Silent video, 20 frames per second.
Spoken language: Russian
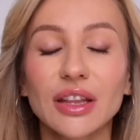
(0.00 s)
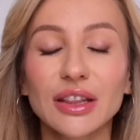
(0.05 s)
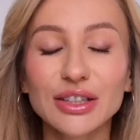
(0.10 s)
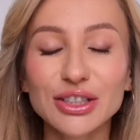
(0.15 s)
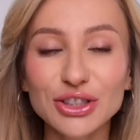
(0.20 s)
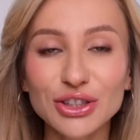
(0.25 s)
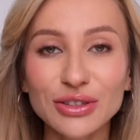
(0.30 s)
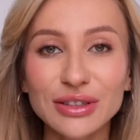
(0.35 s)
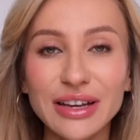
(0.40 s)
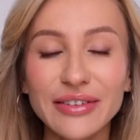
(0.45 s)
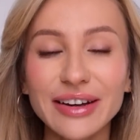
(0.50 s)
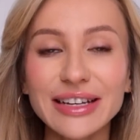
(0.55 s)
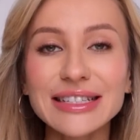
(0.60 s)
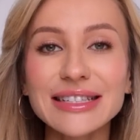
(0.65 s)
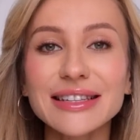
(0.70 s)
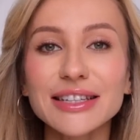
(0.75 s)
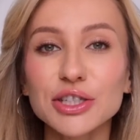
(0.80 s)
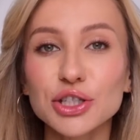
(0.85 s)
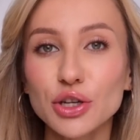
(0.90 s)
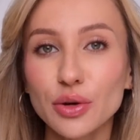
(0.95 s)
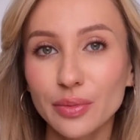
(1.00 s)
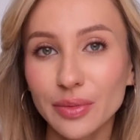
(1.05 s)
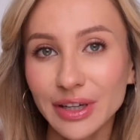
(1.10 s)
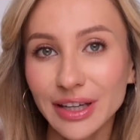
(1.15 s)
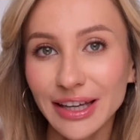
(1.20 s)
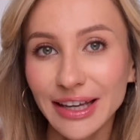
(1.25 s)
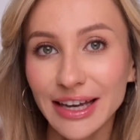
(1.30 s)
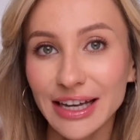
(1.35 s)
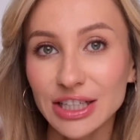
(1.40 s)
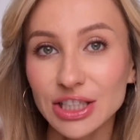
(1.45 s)
Ну что, давайте начнем
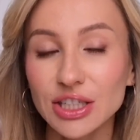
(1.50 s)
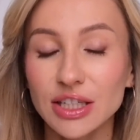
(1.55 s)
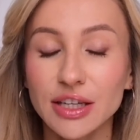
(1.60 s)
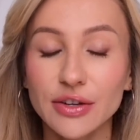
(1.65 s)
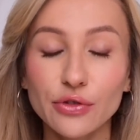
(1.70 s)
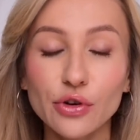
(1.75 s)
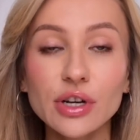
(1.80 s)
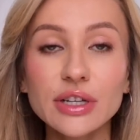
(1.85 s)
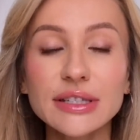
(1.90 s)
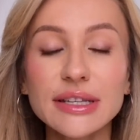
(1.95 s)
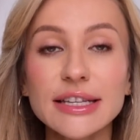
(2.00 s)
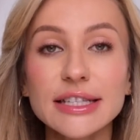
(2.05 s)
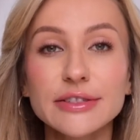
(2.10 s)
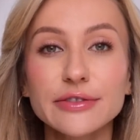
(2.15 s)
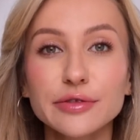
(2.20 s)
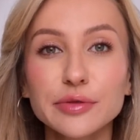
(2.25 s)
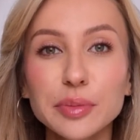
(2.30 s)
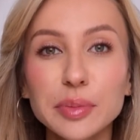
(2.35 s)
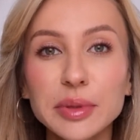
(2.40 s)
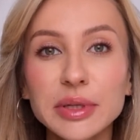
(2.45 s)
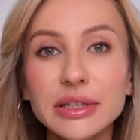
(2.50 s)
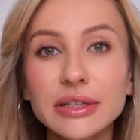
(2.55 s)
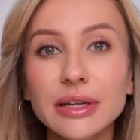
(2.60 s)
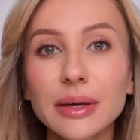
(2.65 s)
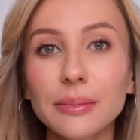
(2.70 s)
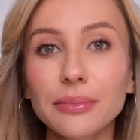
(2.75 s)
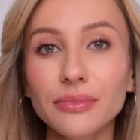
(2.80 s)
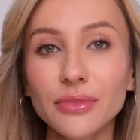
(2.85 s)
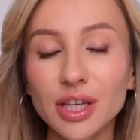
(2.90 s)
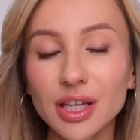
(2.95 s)
макияж. Его я, кстати,
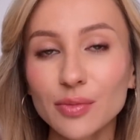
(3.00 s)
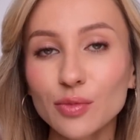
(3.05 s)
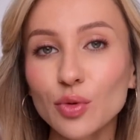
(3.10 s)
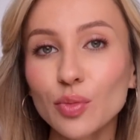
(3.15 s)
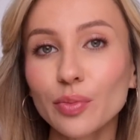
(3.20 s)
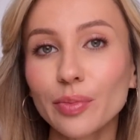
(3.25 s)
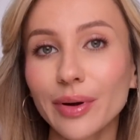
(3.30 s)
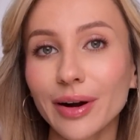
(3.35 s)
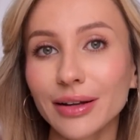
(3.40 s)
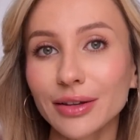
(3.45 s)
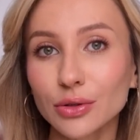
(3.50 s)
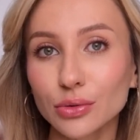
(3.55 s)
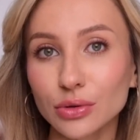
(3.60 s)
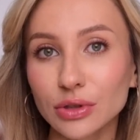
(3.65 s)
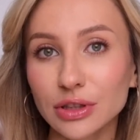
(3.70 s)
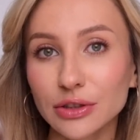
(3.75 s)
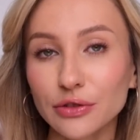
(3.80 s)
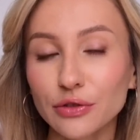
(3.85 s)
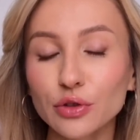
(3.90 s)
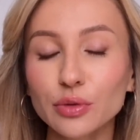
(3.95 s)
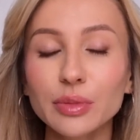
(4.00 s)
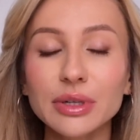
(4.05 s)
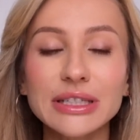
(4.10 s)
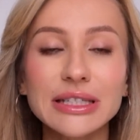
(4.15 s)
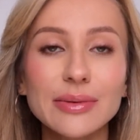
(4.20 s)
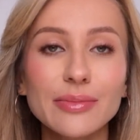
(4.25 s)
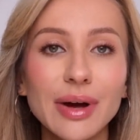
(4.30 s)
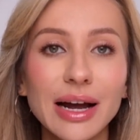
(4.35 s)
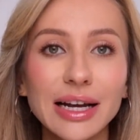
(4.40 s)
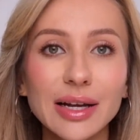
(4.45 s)
выполнила минимум продуктов. Он
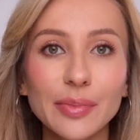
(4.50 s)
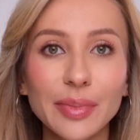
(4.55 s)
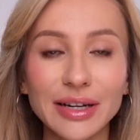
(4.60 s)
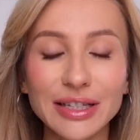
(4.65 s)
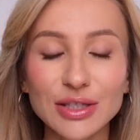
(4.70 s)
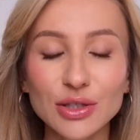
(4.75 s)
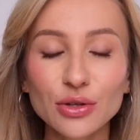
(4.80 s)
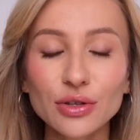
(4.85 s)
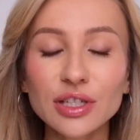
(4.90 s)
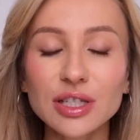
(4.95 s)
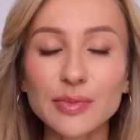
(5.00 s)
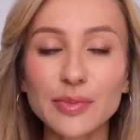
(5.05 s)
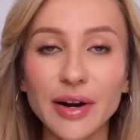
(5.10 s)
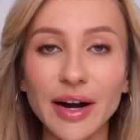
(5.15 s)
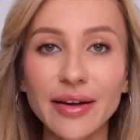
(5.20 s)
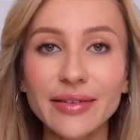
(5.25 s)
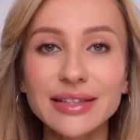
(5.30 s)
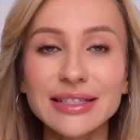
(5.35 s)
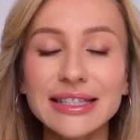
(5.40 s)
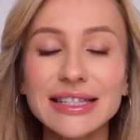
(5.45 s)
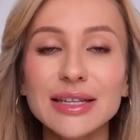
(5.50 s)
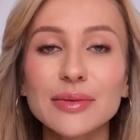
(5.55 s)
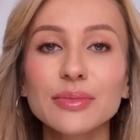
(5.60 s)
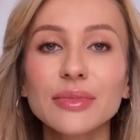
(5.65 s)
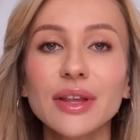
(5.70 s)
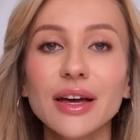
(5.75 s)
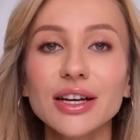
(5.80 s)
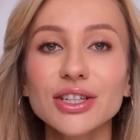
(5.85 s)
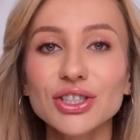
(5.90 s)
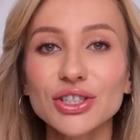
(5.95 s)
максимально простой и справится с
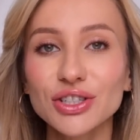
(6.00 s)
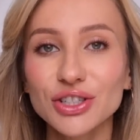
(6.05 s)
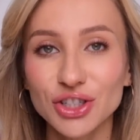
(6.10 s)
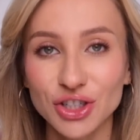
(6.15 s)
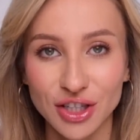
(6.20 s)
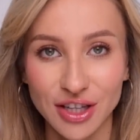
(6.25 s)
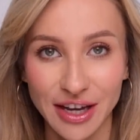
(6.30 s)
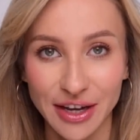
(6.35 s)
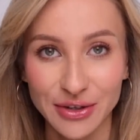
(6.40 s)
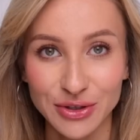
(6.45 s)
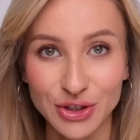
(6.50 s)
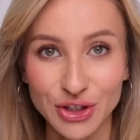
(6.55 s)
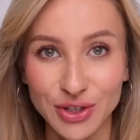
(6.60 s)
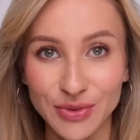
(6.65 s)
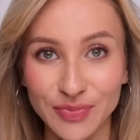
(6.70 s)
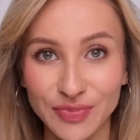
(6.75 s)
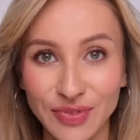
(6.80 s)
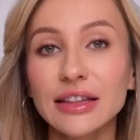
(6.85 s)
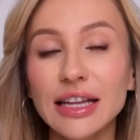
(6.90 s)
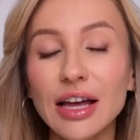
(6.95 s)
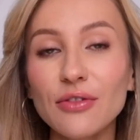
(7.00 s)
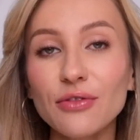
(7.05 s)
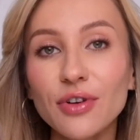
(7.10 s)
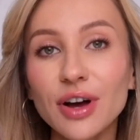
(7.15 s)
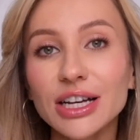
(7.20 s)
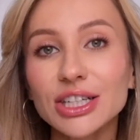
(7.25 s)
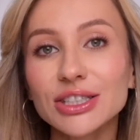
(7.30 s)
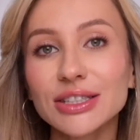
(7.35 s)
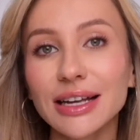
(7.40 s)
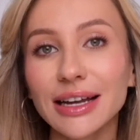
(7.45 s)
ним даже начинающий. Нам
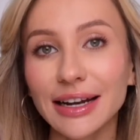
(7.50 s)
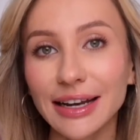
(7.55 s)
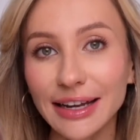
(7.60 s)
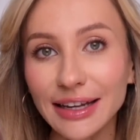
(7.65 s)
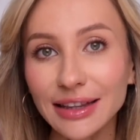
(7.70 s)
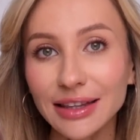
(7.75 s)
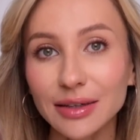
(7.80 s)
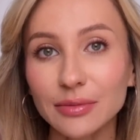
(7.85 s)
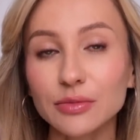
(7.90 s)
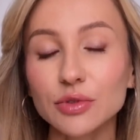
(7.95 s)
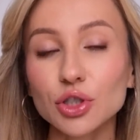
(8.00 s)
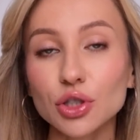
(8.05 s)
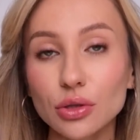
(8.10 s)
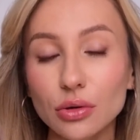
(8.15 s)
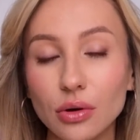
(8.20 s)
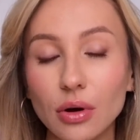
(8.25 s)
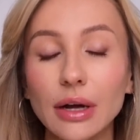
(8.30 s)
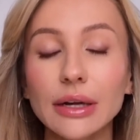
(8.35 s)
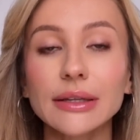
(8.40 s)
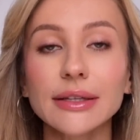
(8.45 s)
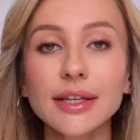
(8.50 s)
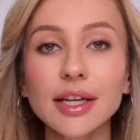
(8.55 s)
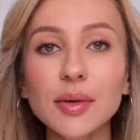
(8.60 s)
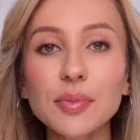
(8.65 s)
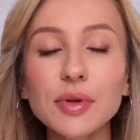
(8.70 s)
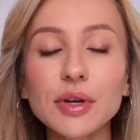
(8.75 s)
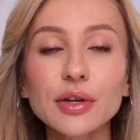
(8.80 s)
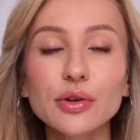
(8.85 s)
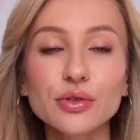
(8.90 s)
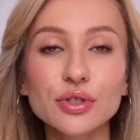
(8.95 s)
важно летом что?
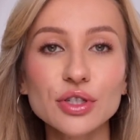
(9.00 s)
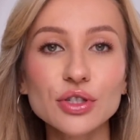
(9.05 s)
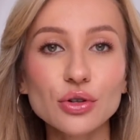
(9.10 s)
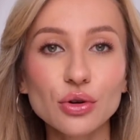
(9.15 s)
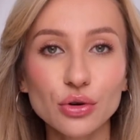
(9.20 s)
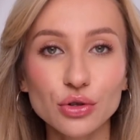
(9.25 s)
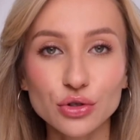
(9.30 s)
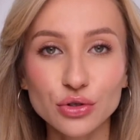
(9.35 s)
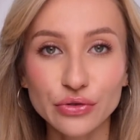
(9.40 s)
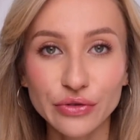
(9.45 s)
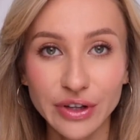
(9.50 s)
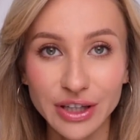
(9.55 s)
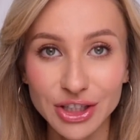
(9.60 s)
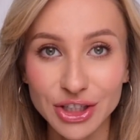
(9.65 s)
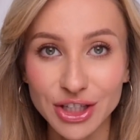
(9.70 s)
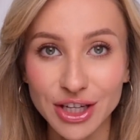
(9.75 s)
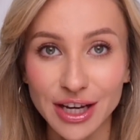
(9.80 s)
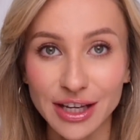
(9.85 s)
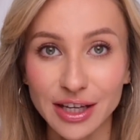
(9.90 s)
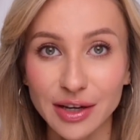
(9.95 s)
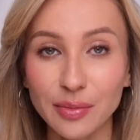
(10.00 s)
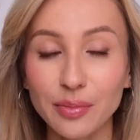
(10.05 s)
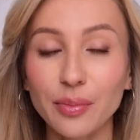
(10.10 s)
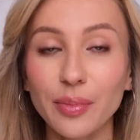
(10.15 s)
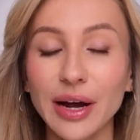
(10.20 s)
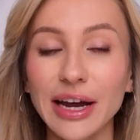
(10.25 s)
Не перегрузить кожу увлажнением.